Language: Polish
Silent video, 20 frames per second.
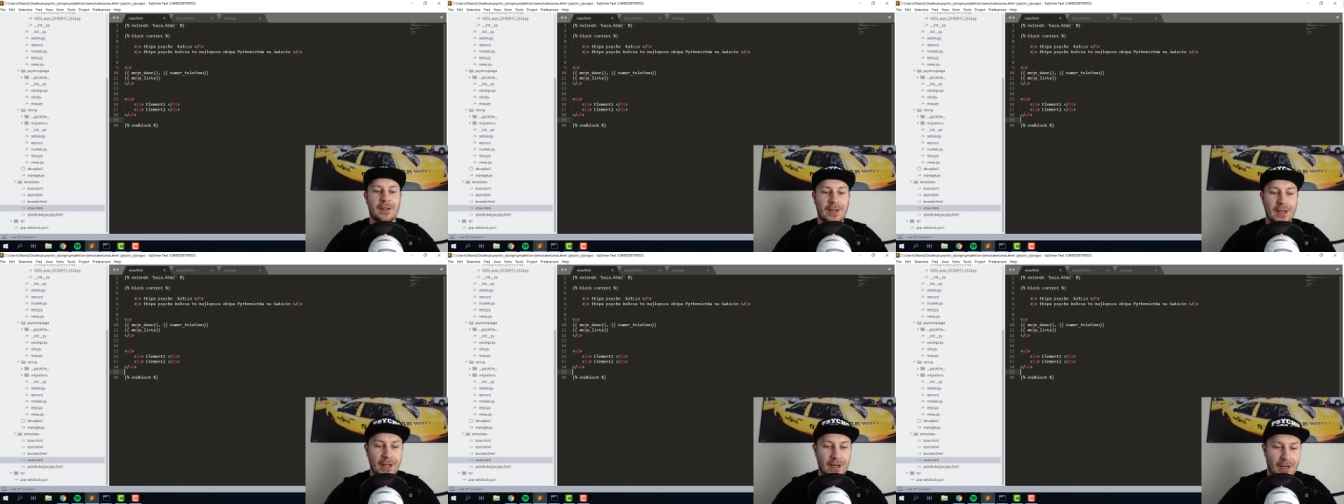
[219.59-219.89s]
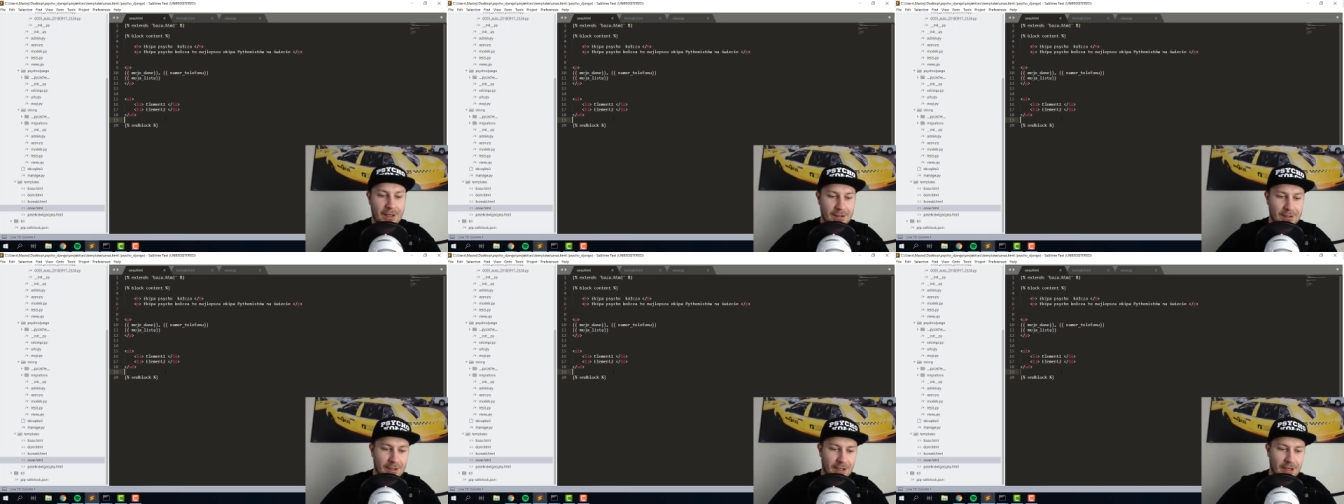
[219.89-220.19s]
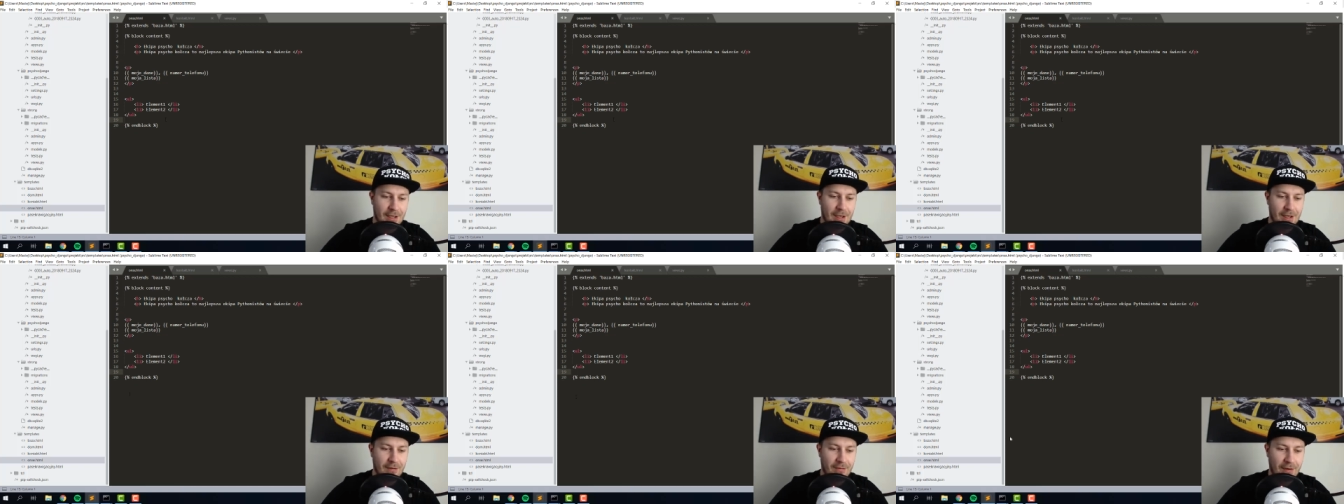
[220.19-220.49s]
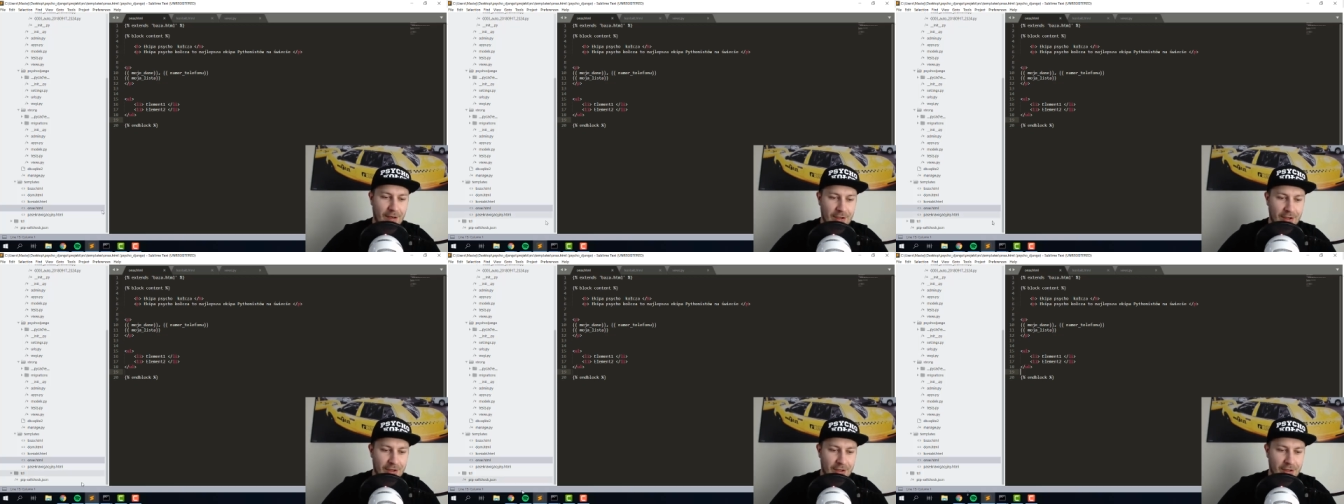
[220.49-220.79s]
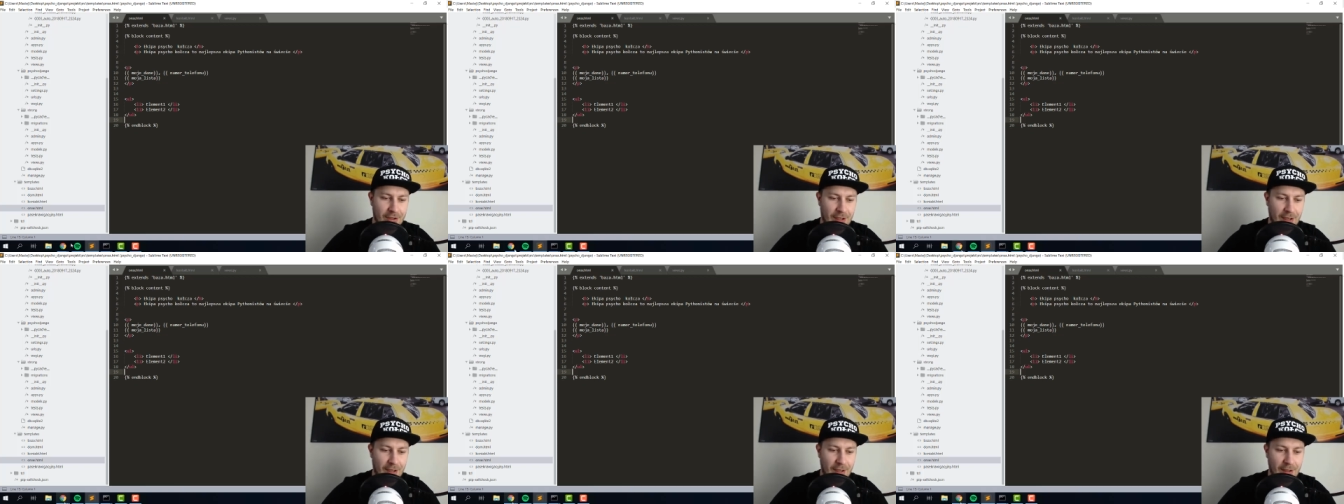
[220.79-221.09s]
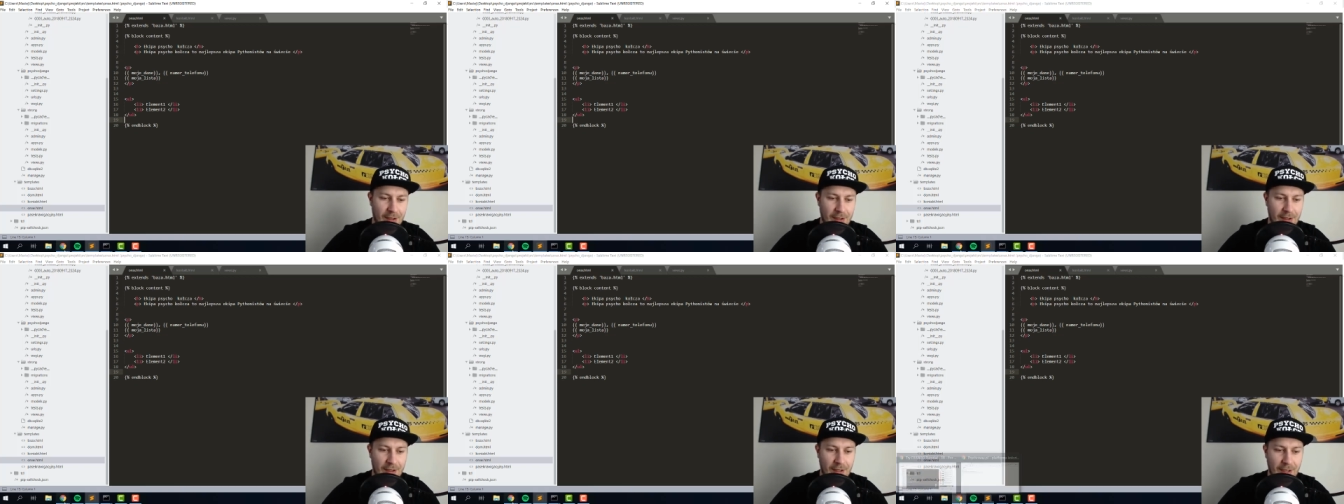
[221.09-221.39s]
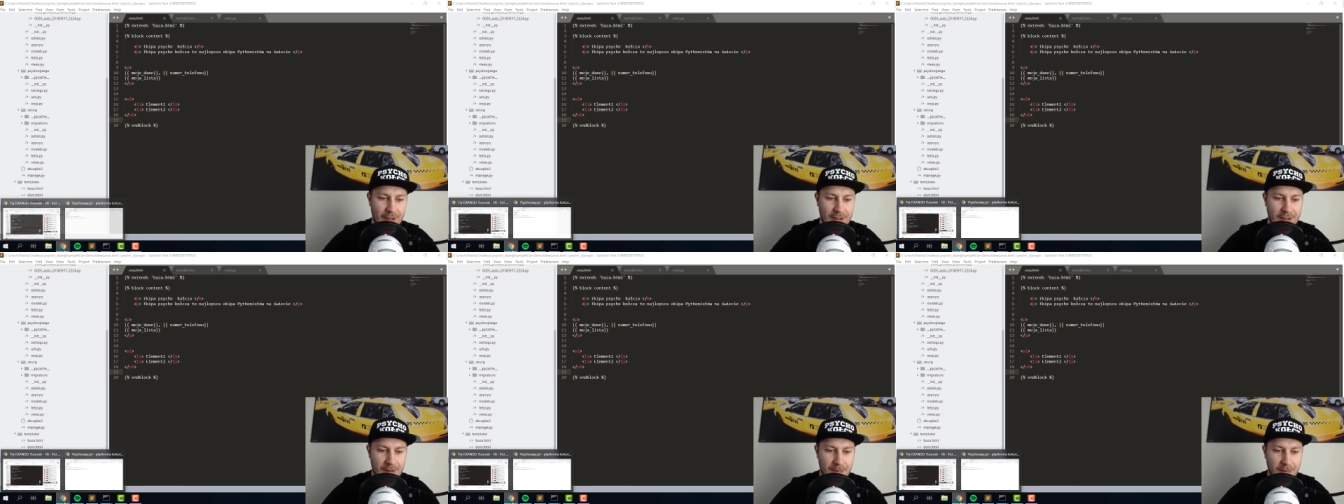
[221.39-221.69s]
Teraz e, właśnie,
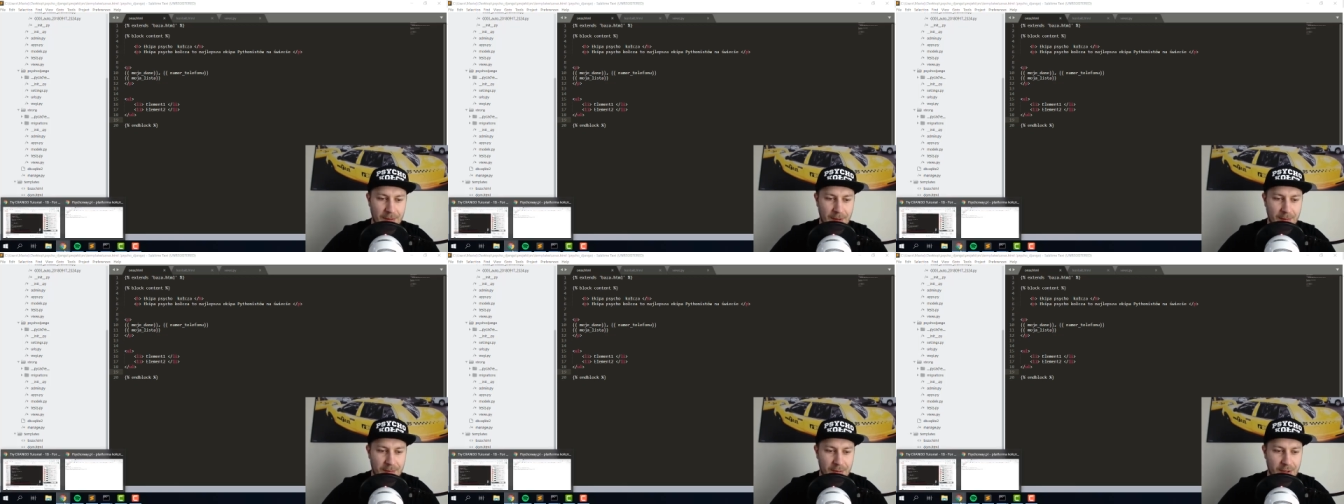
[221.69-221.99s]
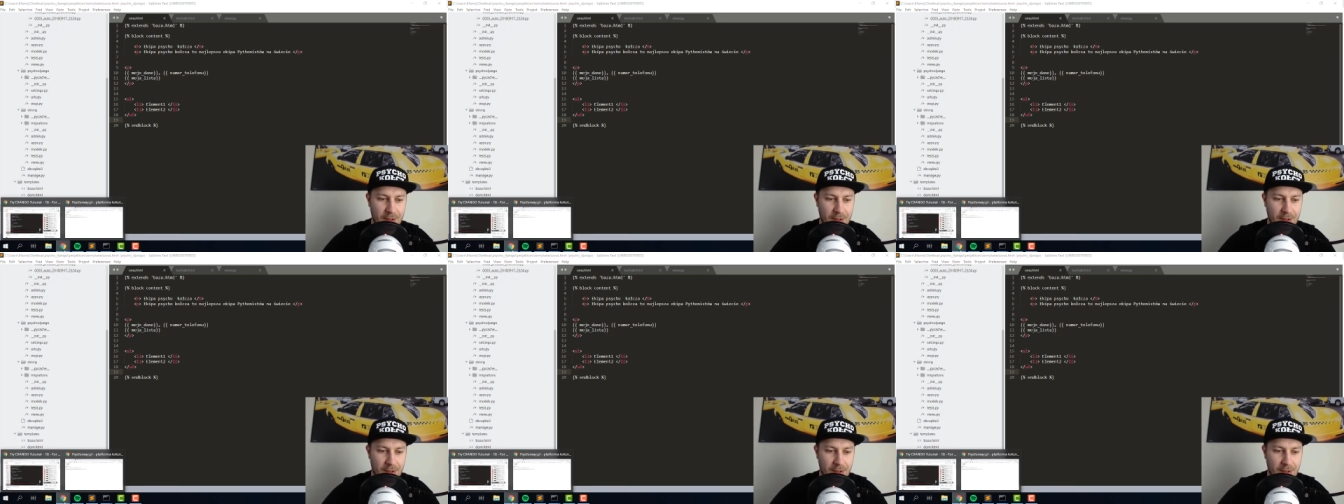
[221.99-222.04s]
jak sobie